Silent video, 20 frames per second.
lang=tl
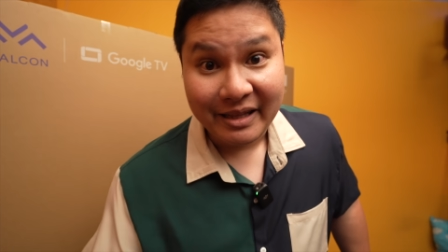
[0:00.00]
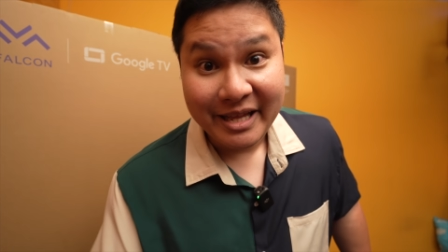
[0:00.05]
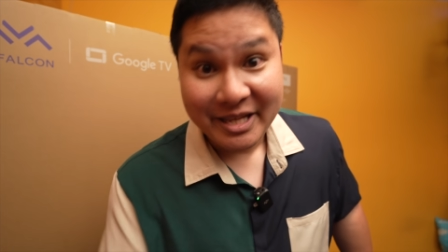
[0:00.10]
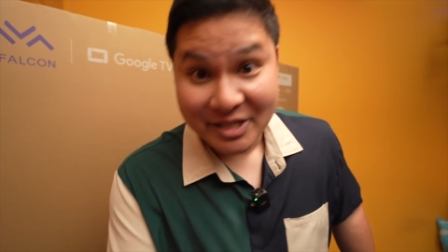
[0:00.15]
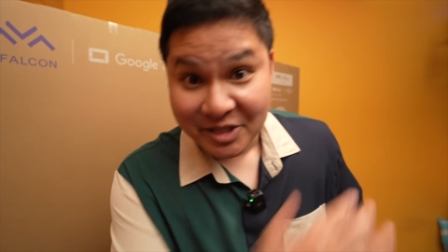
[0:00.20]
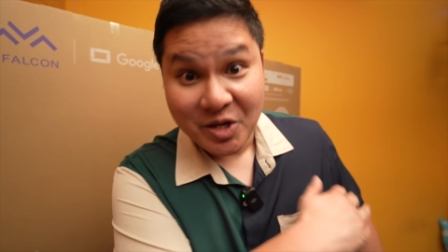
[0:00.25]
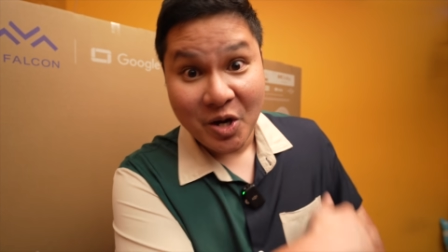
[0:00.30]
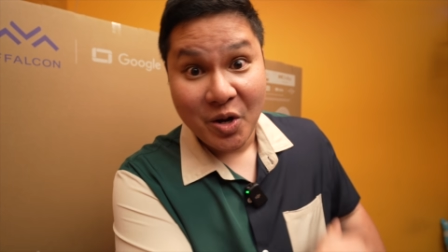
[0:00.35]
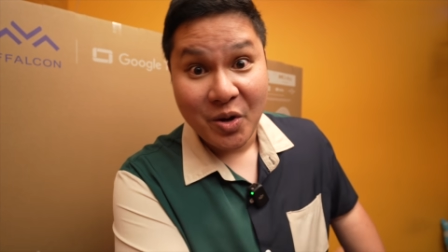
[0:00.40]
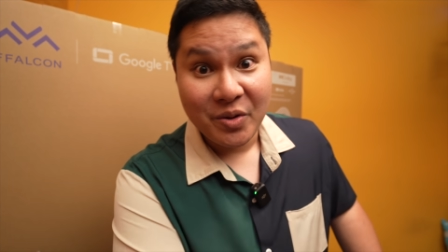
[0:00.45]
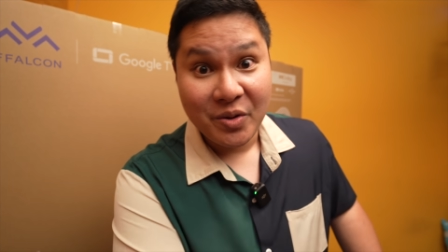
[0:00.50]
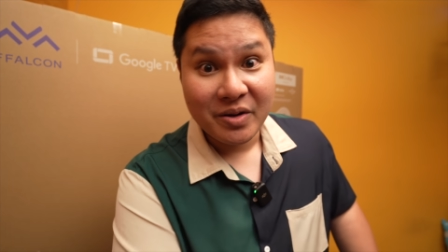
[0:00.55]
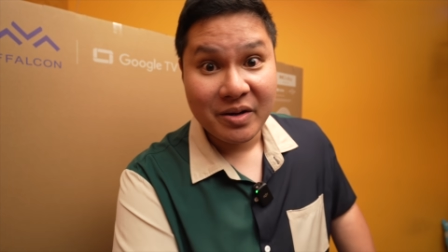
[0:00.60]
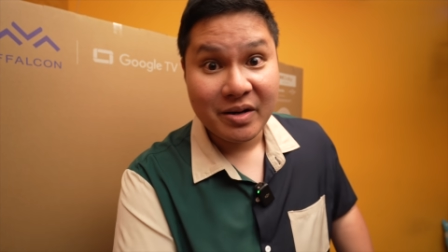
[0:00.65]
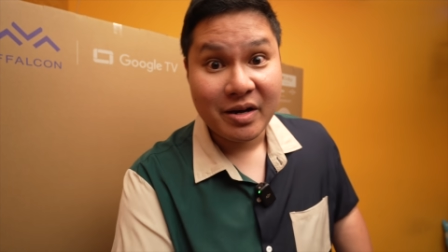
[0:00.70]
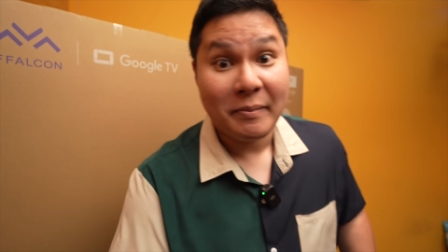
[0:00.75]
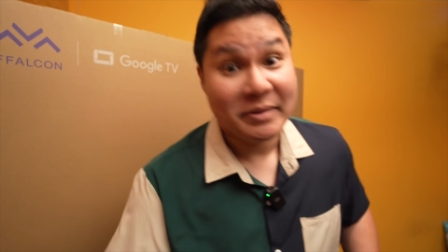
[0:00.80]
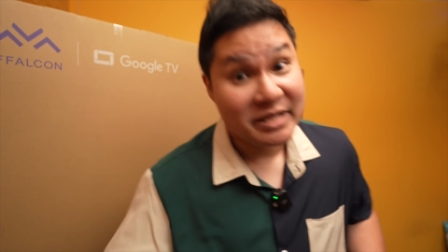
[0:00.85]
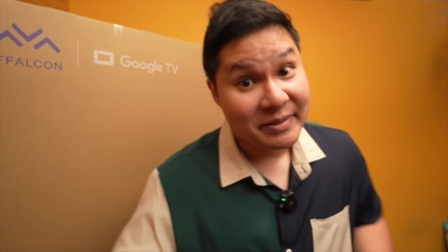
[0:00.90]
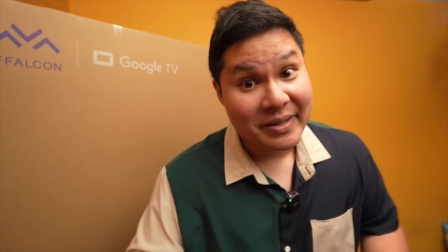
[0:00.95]
Let's go.
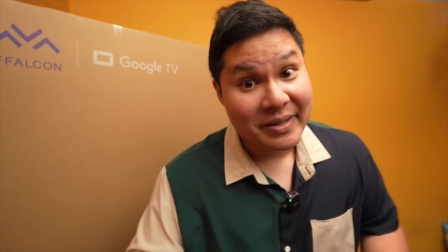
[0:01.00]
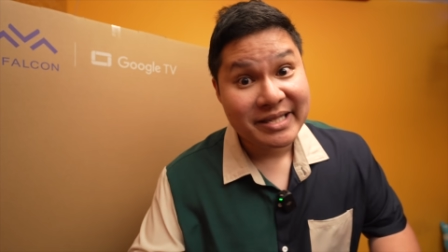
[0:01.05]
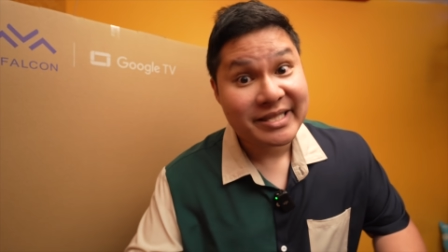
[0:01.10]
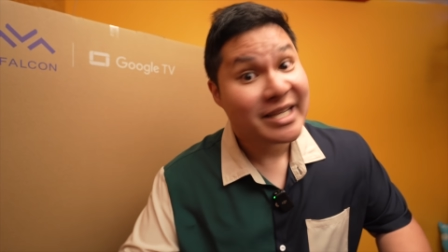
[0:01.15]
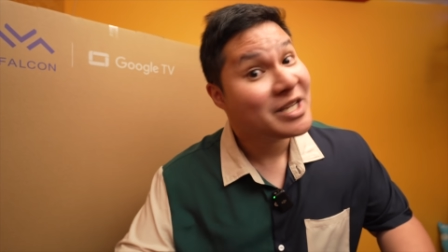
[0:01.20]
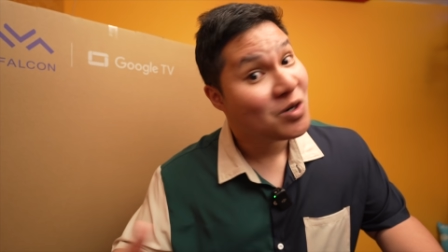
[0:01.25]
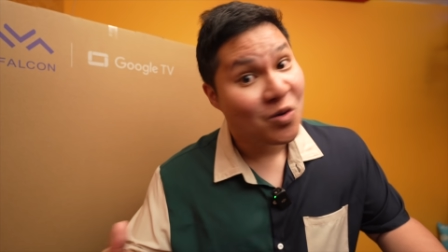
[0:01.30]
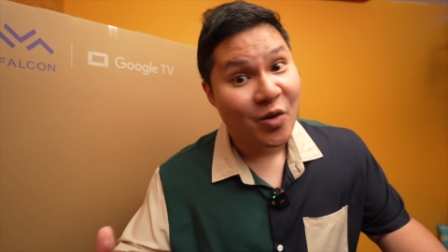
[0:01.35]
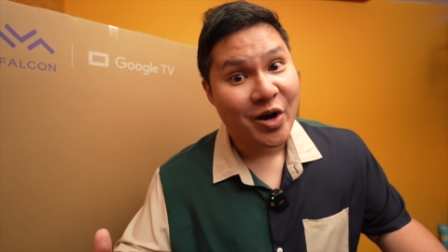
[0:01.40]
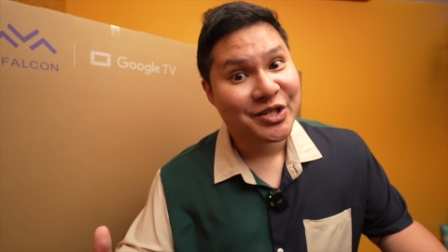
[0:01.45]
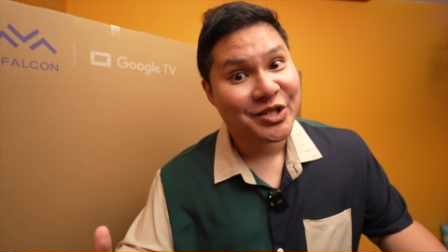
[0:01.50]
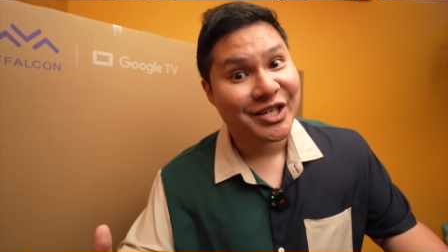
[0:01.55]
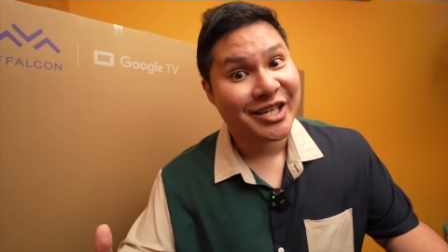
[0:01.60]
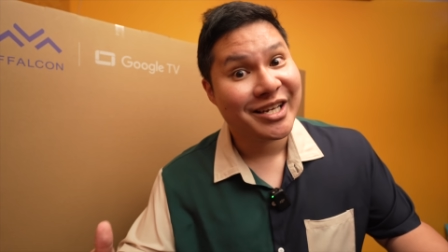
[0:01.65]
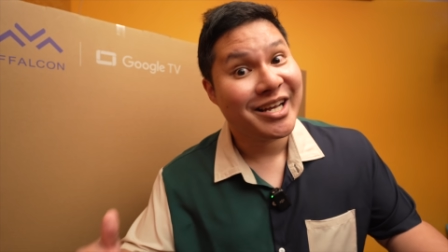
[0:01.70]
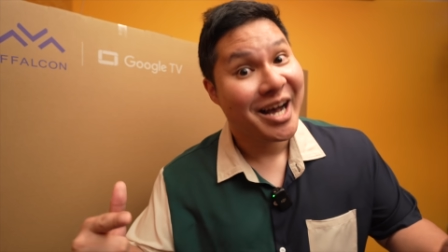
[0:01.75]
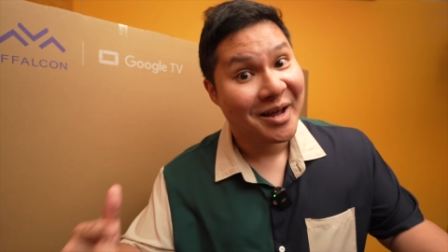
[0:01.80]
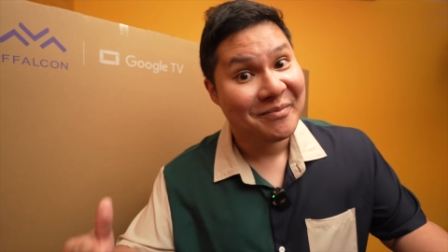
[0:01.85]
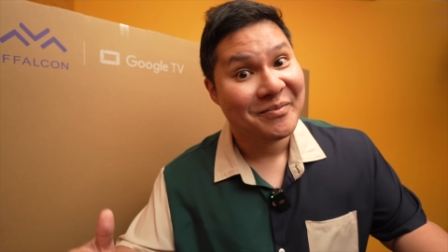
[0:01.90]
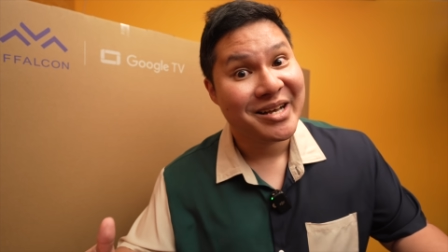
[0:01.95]
Kapag sabihin sa
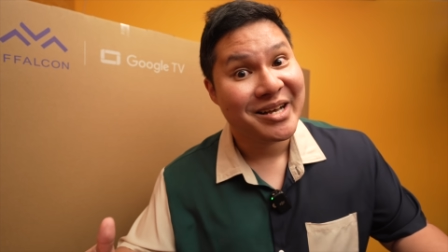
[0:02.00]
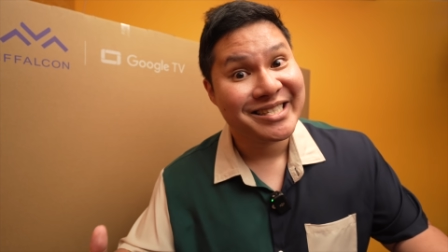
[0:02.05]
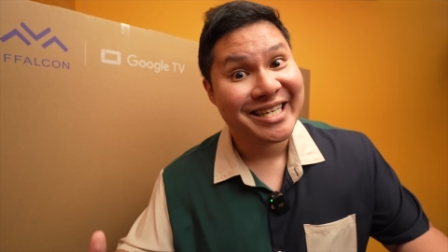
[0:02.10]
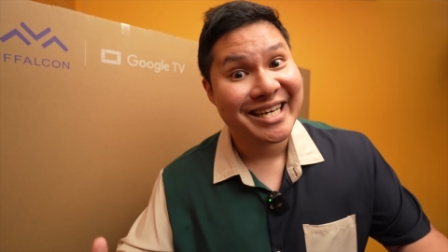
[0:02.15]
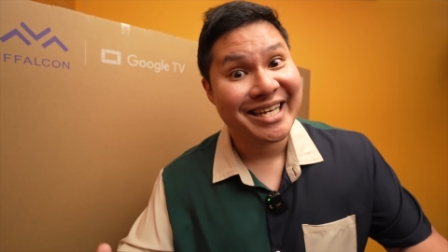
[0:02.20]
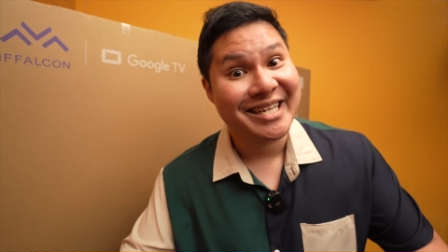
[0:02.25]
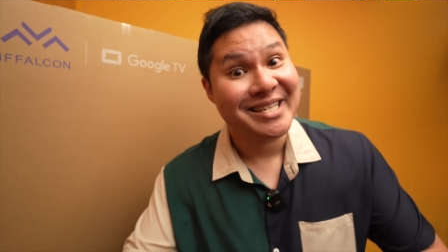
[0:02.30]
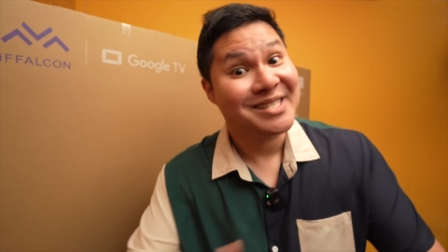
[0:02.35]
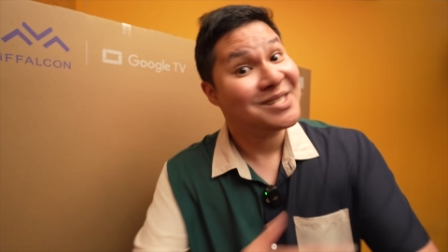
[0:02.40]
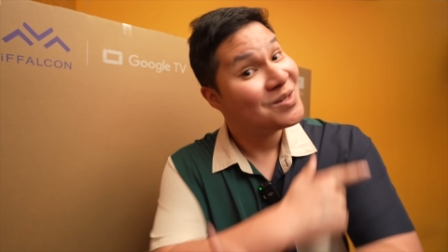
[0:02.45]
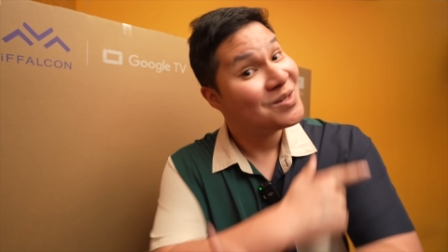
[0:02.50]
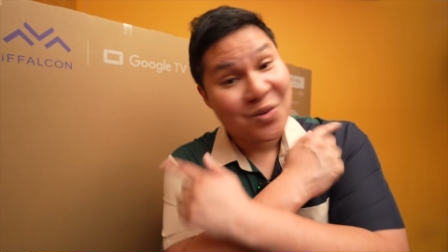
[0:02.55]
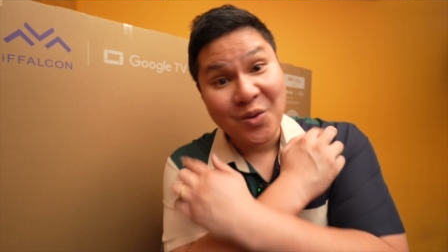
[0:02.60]
watching Unbox Diaries.